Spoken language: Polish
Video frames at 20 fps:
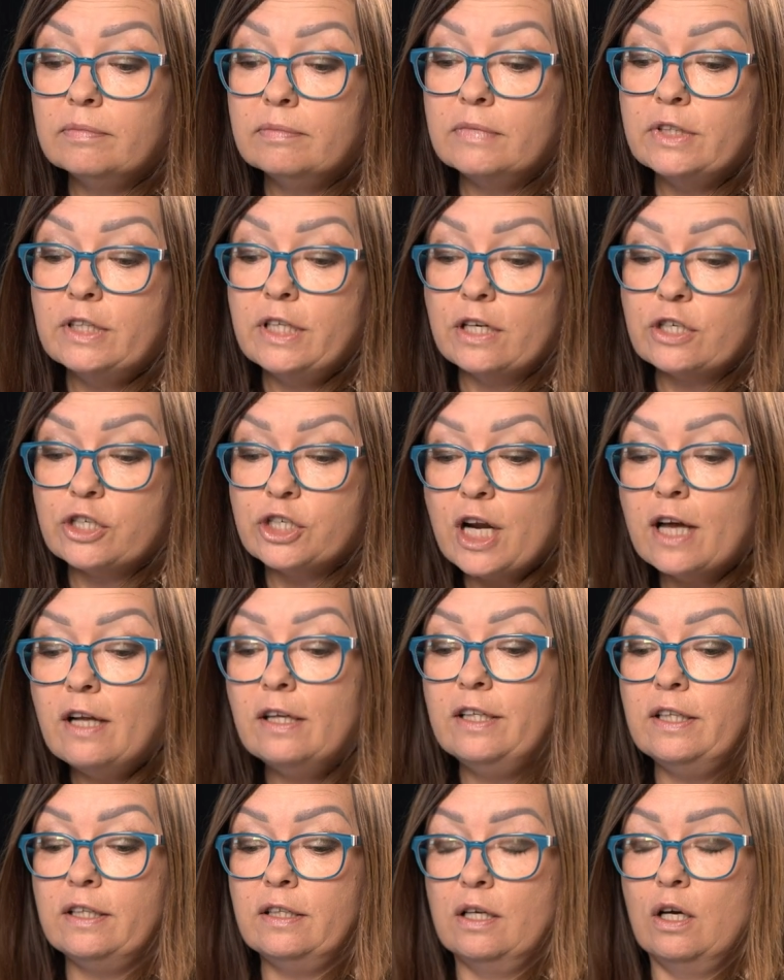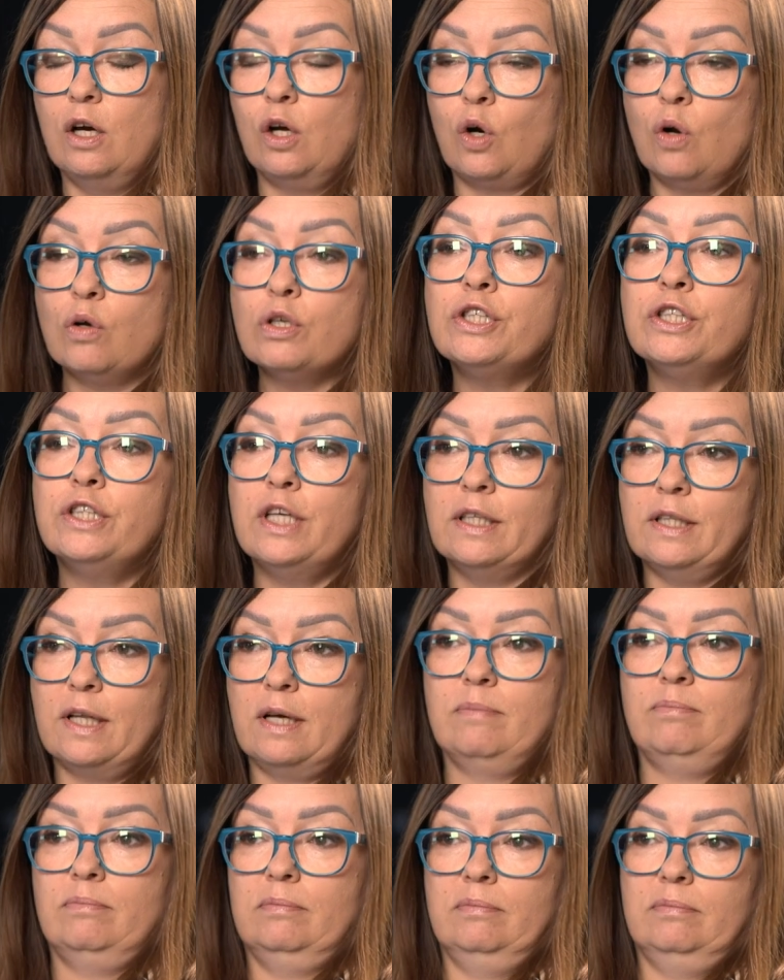jeżeli rośnie
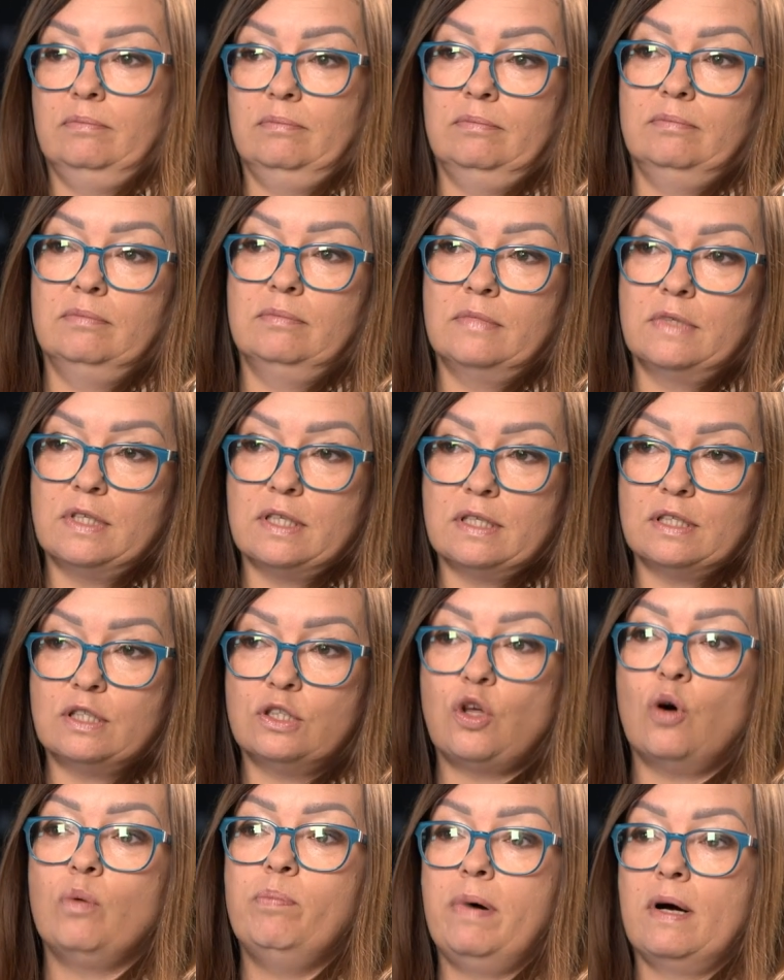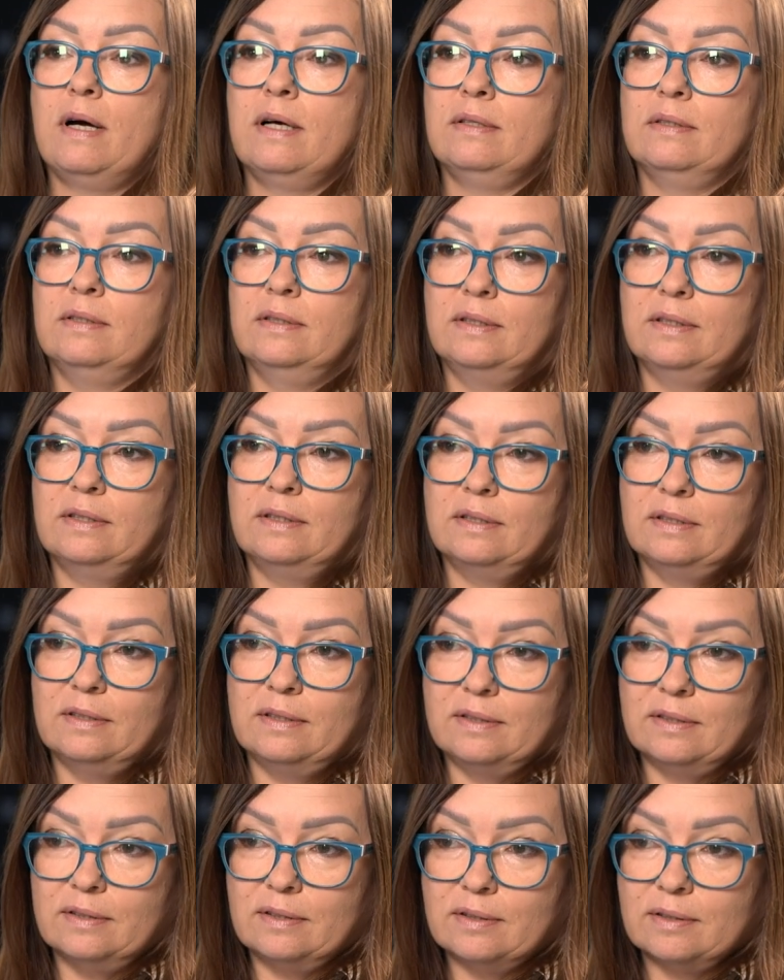nam stopa
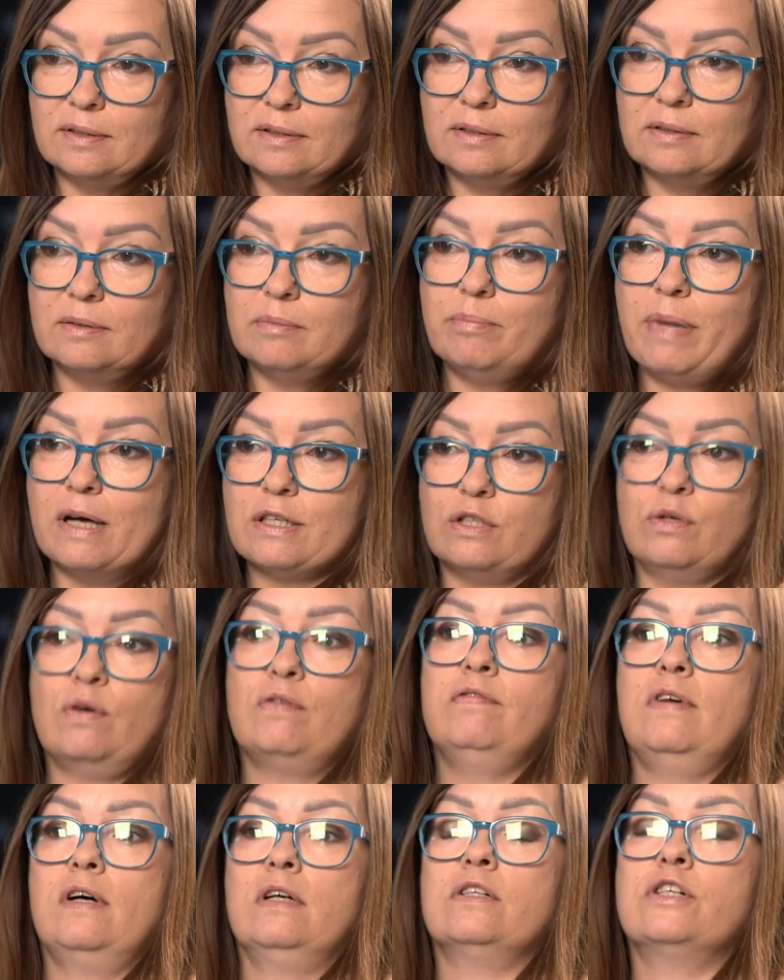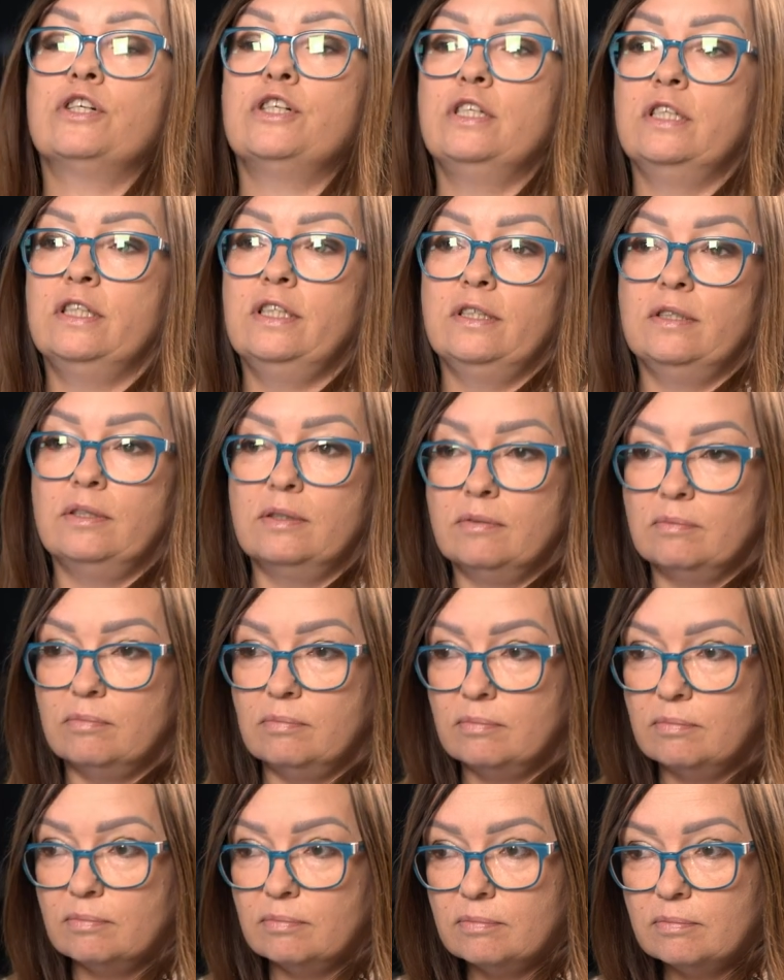bazowa, czyli
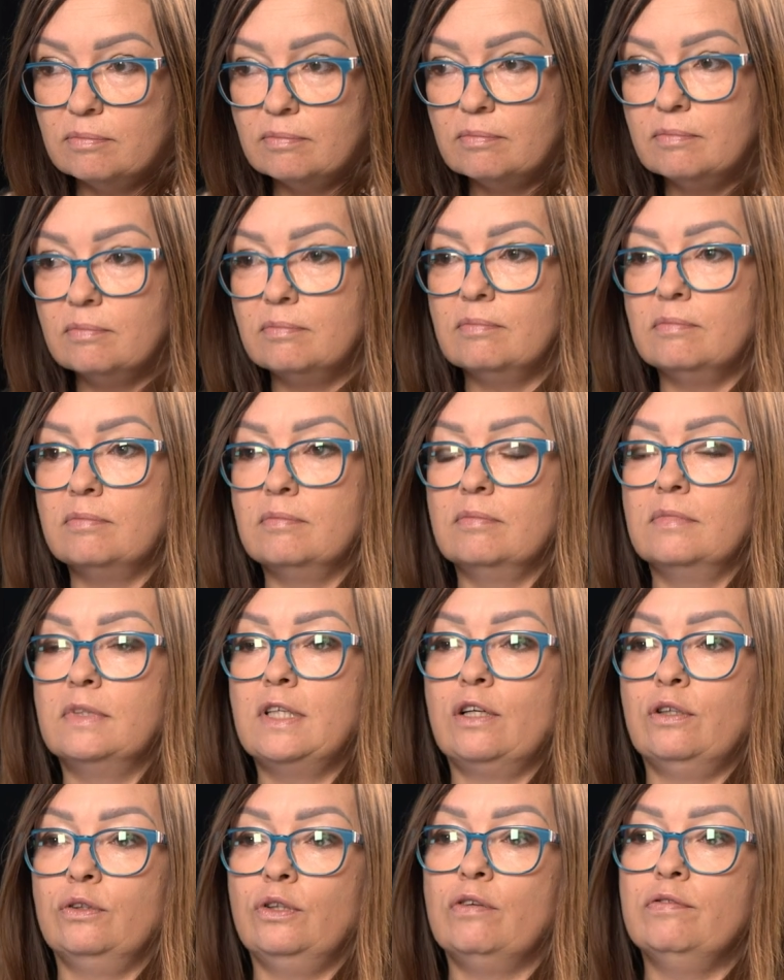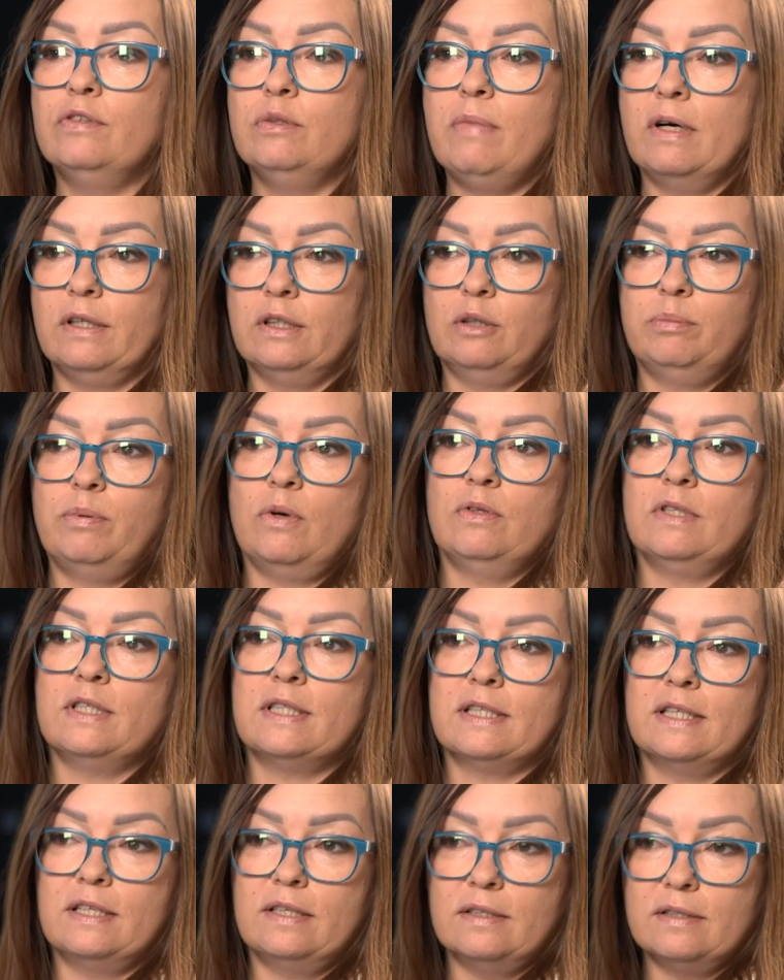Narodowy Bank
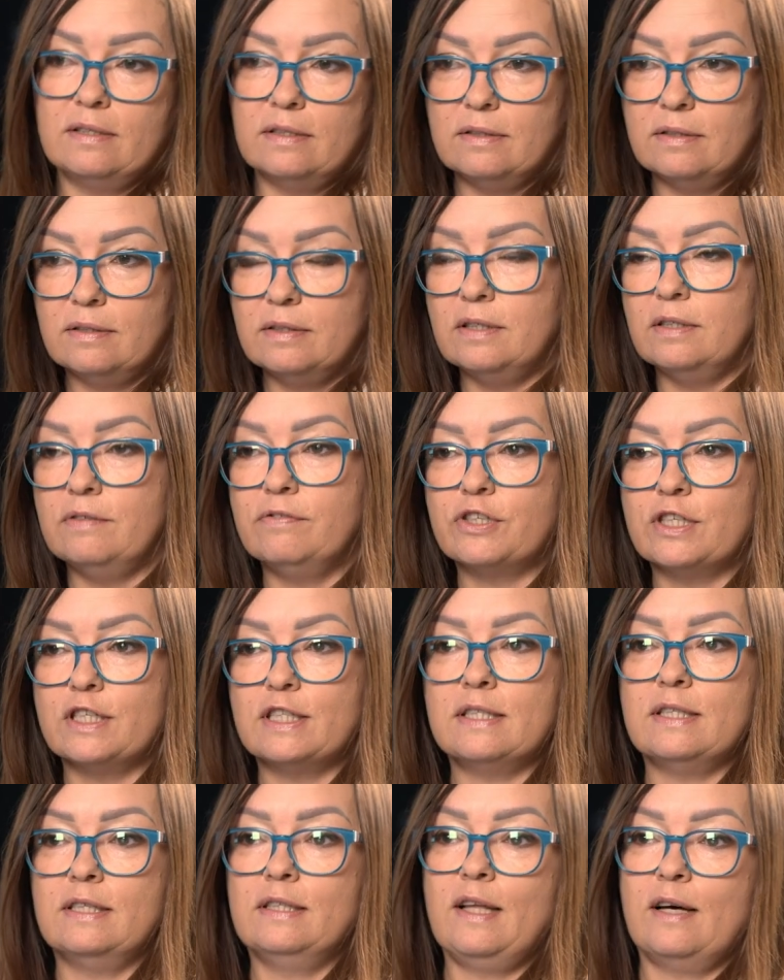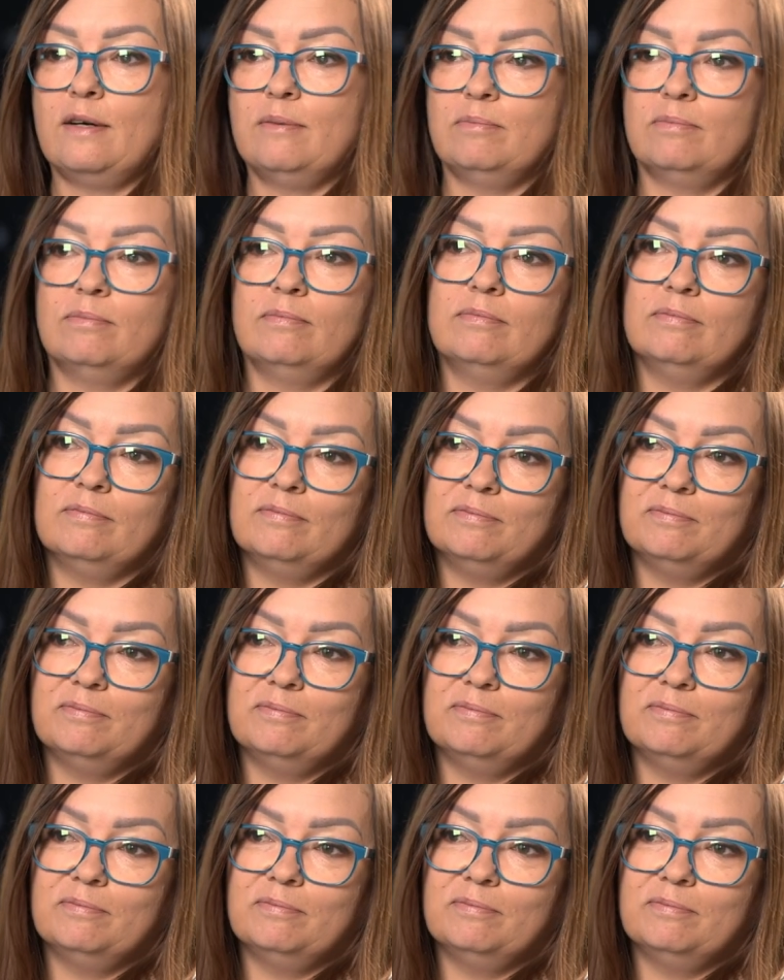Polski i wszyscy tam